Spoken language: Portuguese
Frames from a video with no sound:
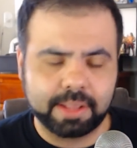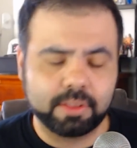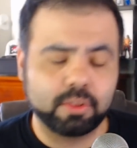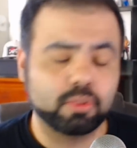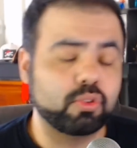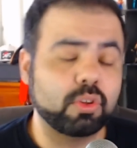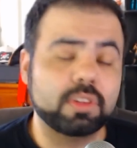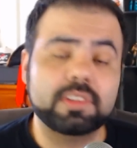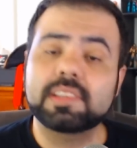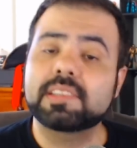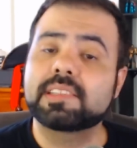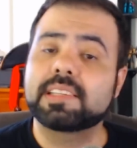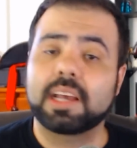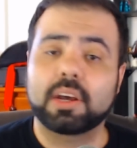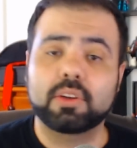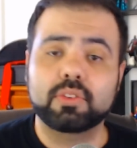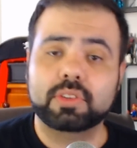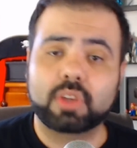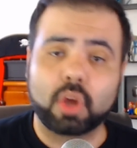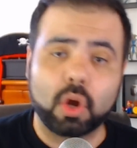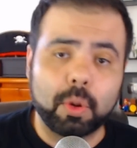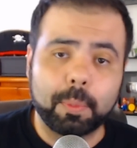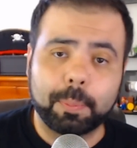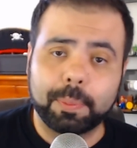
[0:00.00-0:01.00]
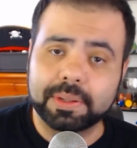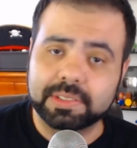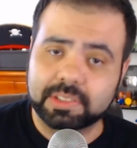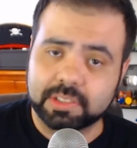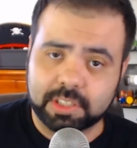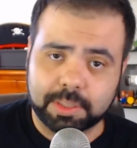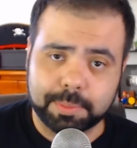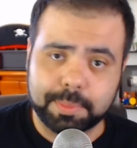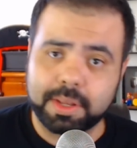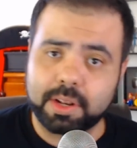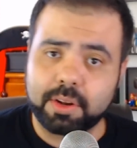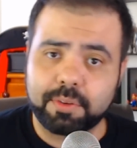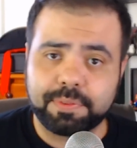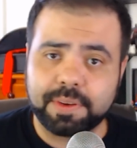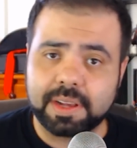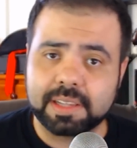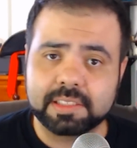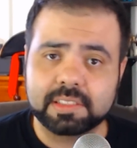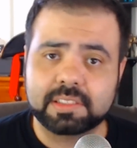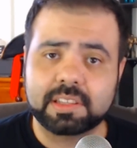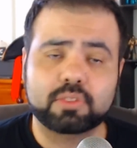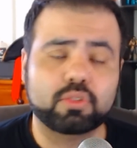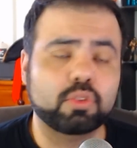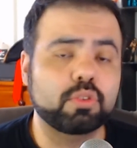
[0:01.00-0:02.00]
Eu não tô dizendo que a oposição também não
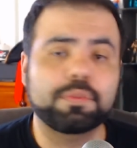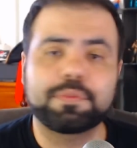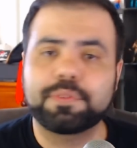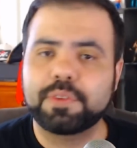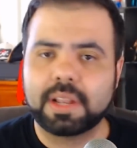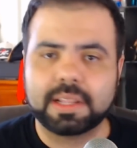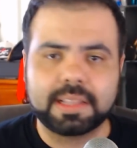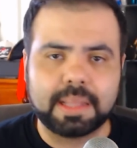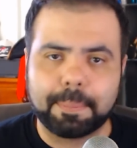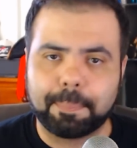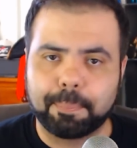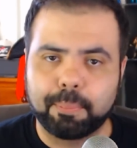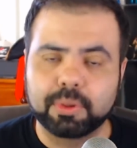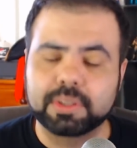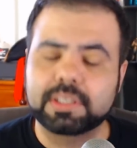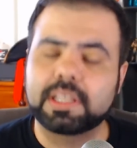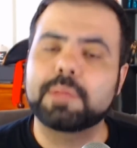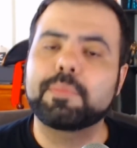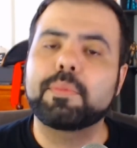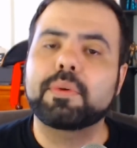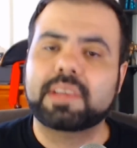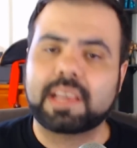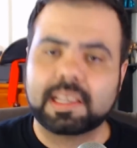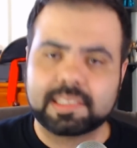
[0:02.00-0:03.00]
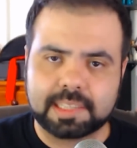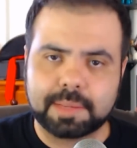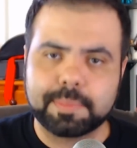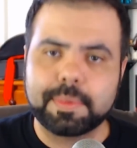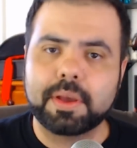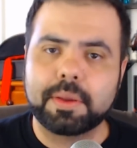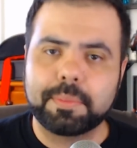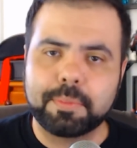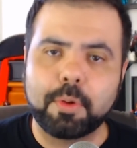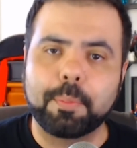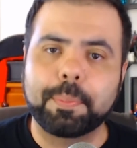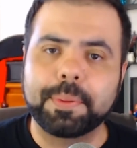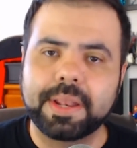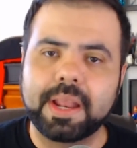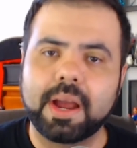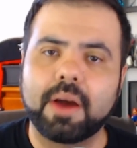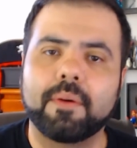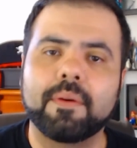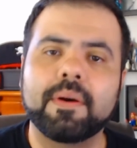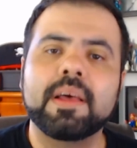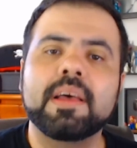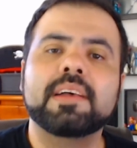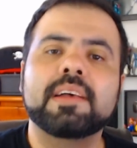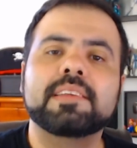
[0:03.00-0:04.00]
faz isso, é tudo filha da puta. Quer saber a minha
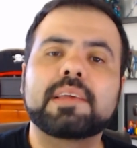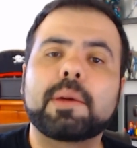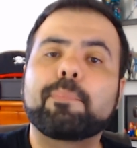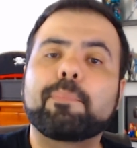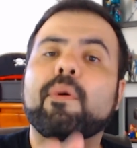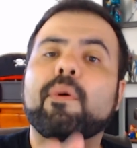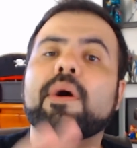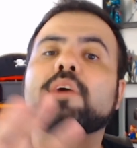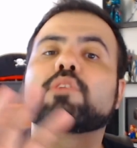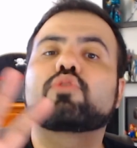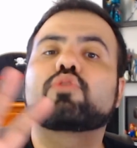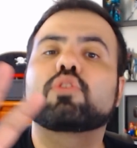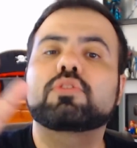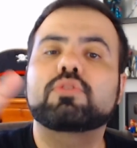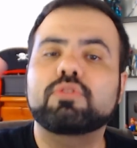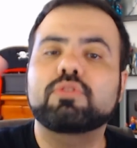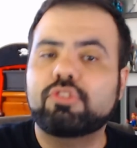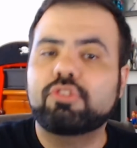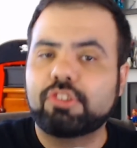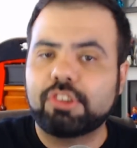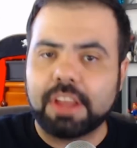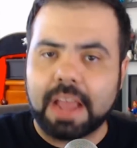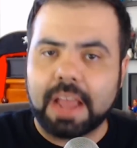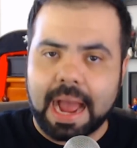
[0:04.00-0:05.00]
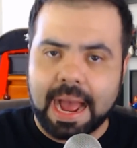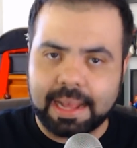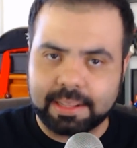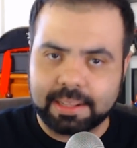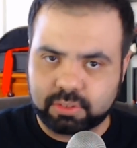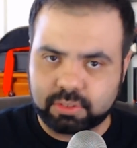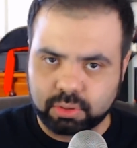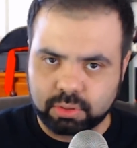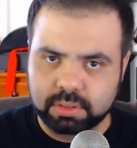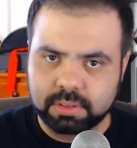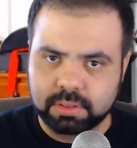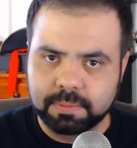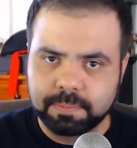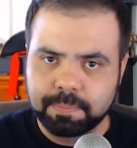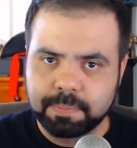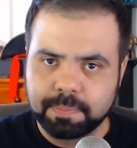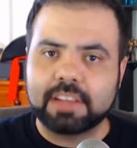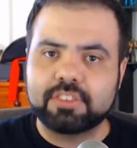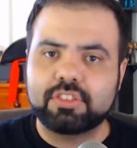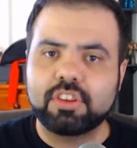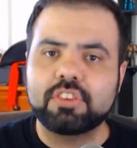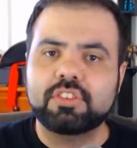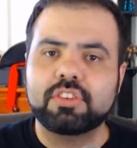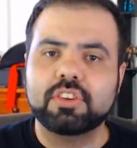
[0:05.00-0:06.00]
opinião? Essa porra é todo um teatro
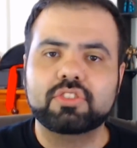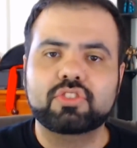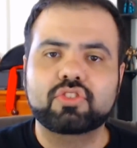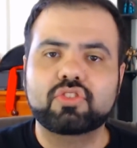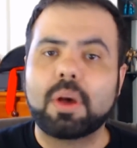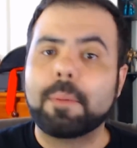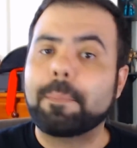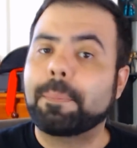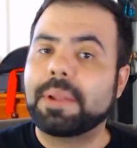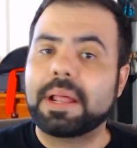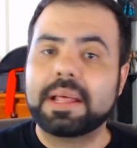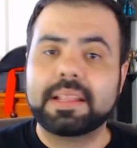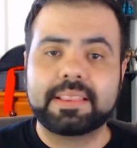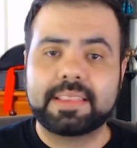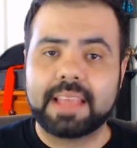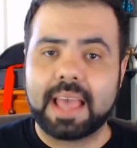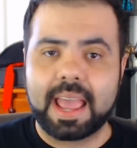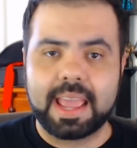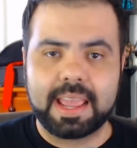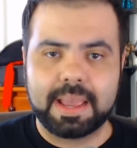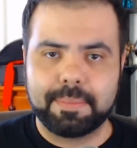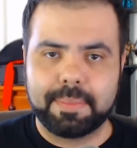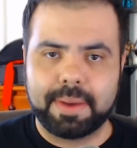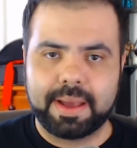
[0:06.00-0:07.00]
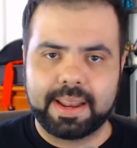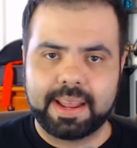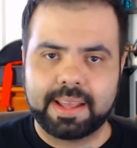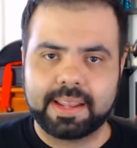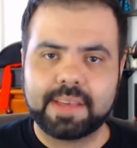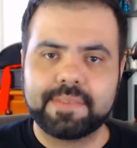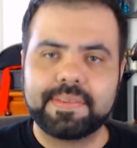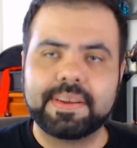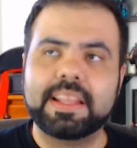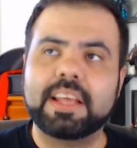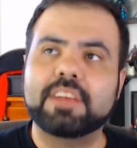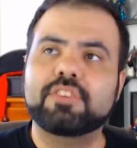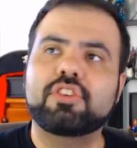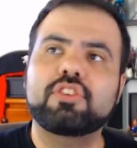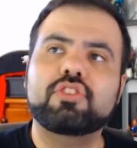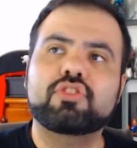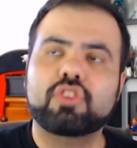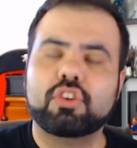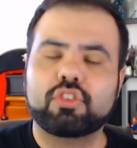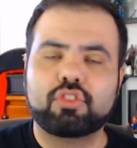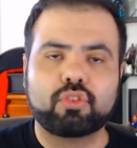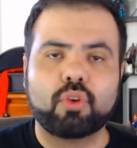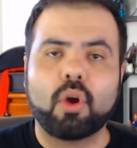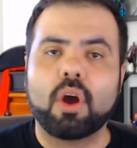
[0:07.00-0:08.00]
que a gente é só plateia, mané. Na verdade, a
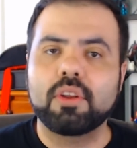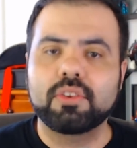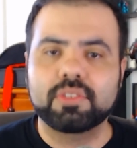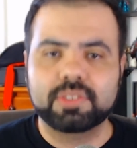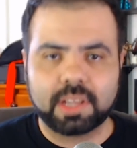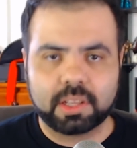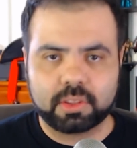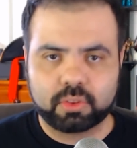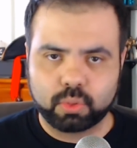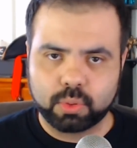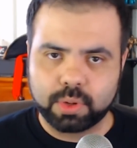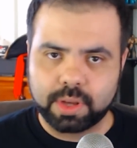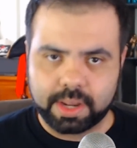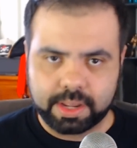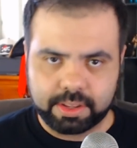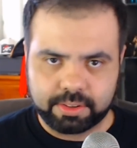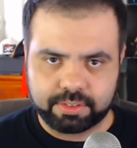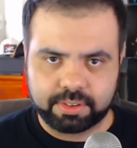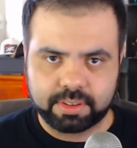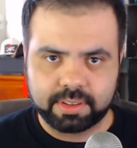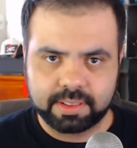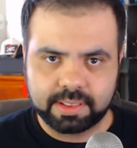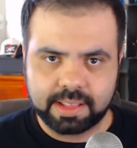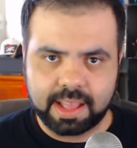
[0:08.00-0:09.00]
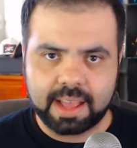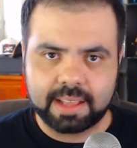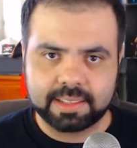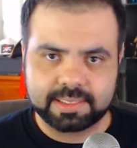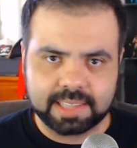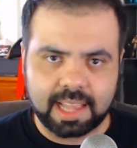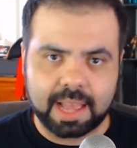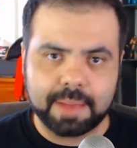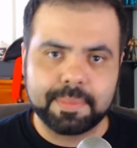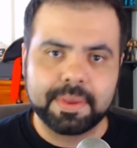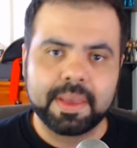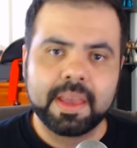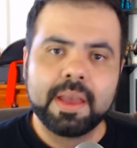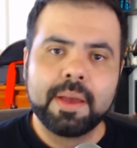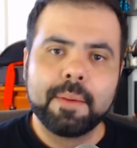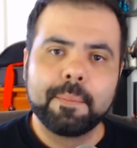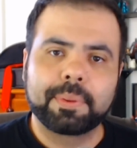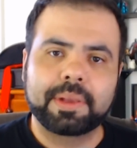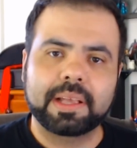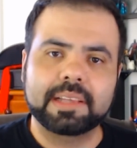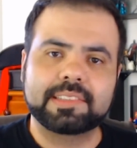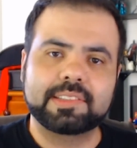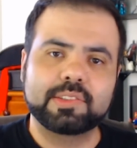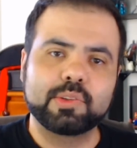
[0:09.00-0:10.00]
gente só escolhe os atores, né? Sabe?
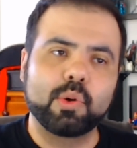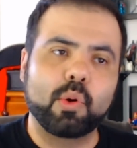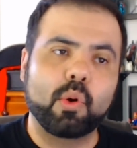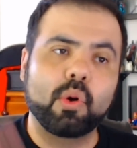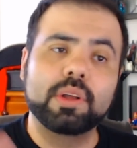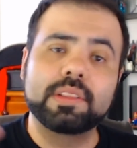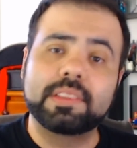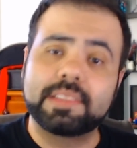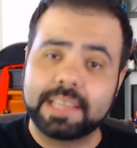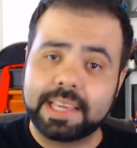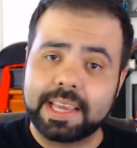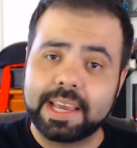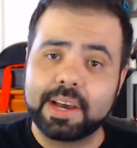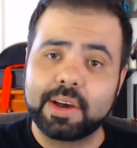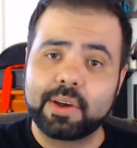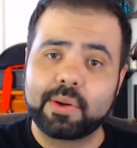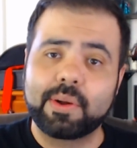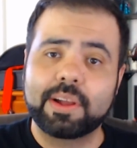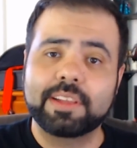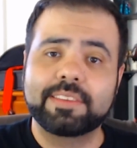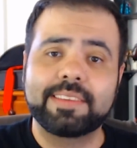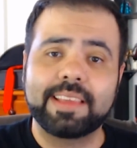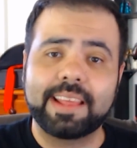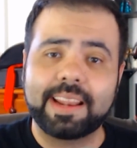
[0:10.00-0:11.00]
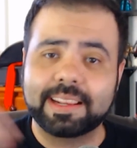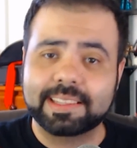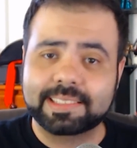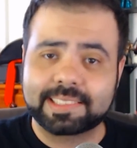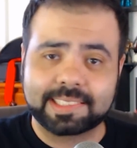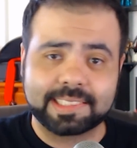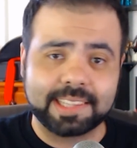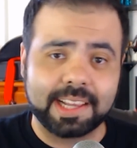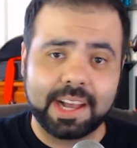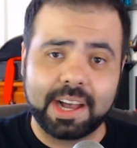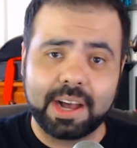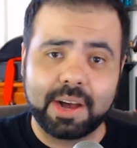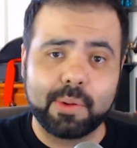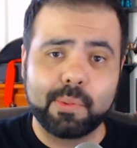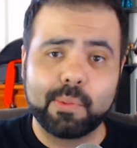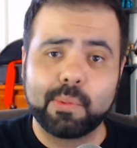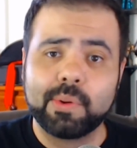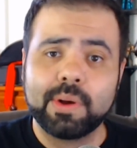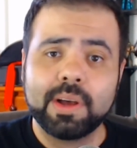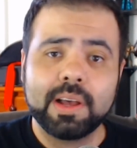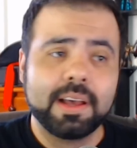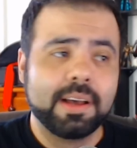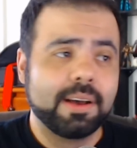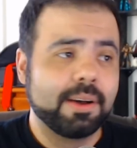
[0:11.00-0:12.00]
Porque assim, o roteiro, a
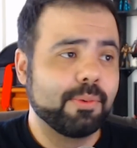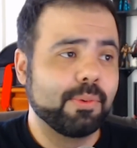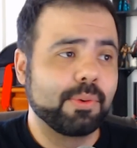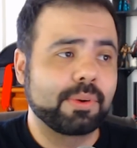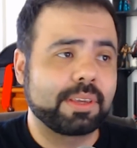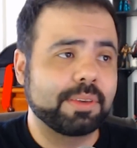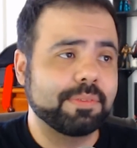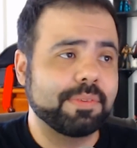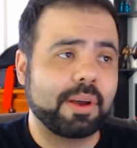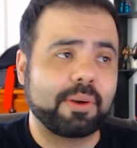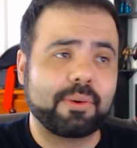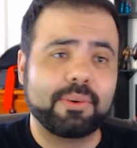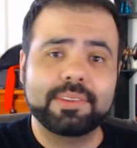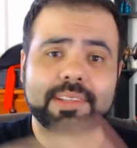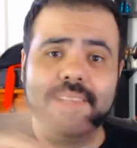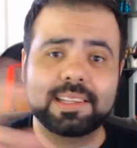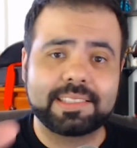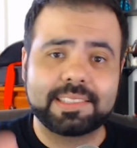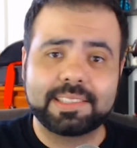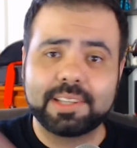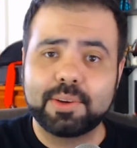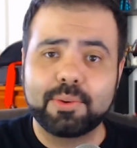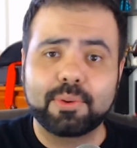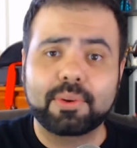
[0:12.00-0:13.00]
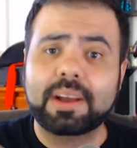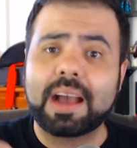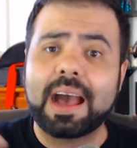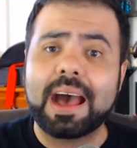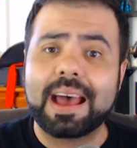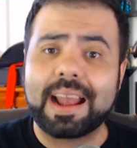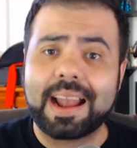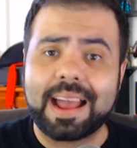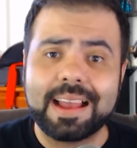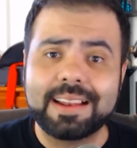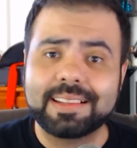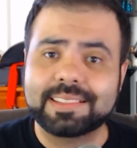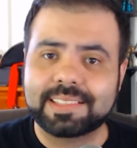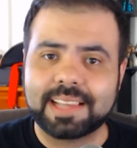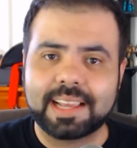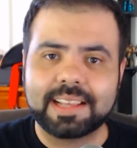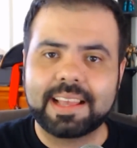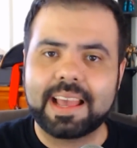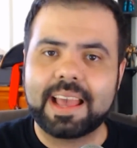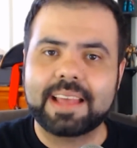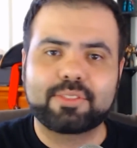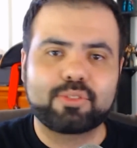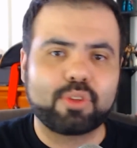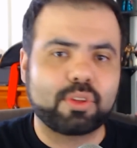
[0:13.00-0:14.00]
direção, o, o que vai acontecer, o caralho, isso
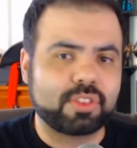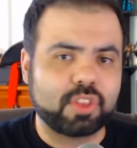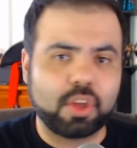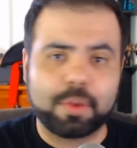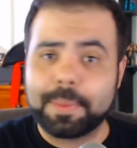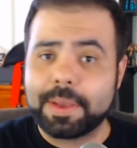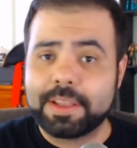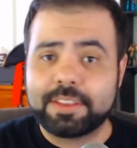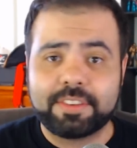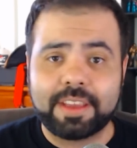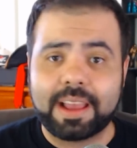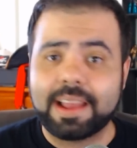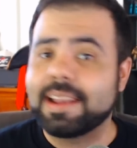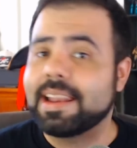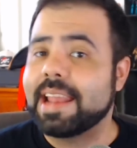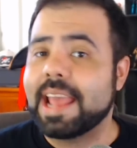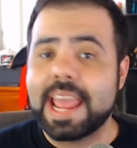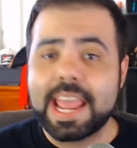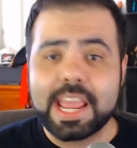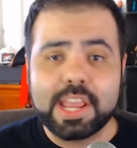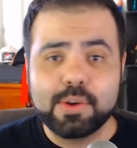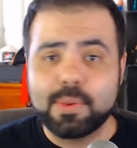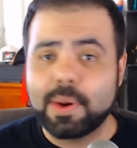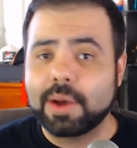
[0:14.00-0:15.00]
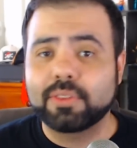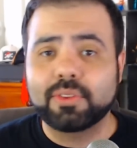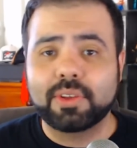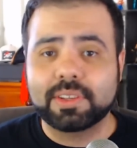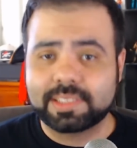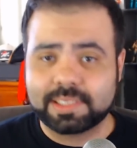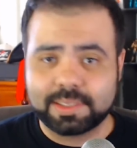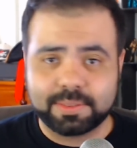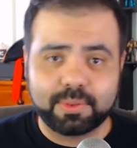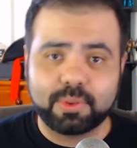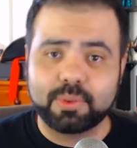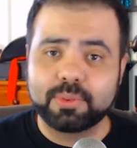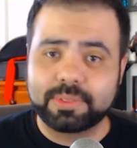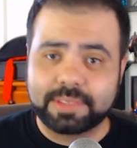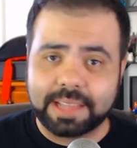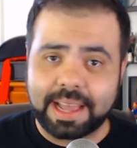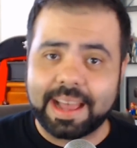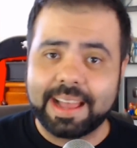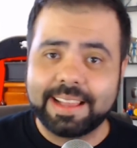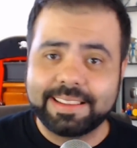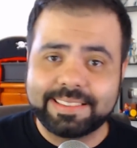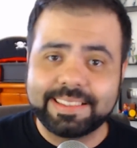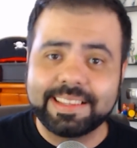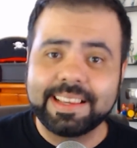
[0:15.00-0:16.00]
aí é totalmente alheio à nossa
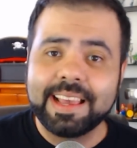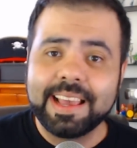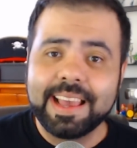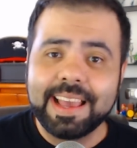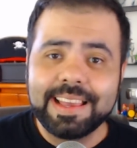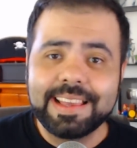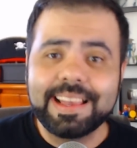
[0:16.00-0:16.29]
vontade.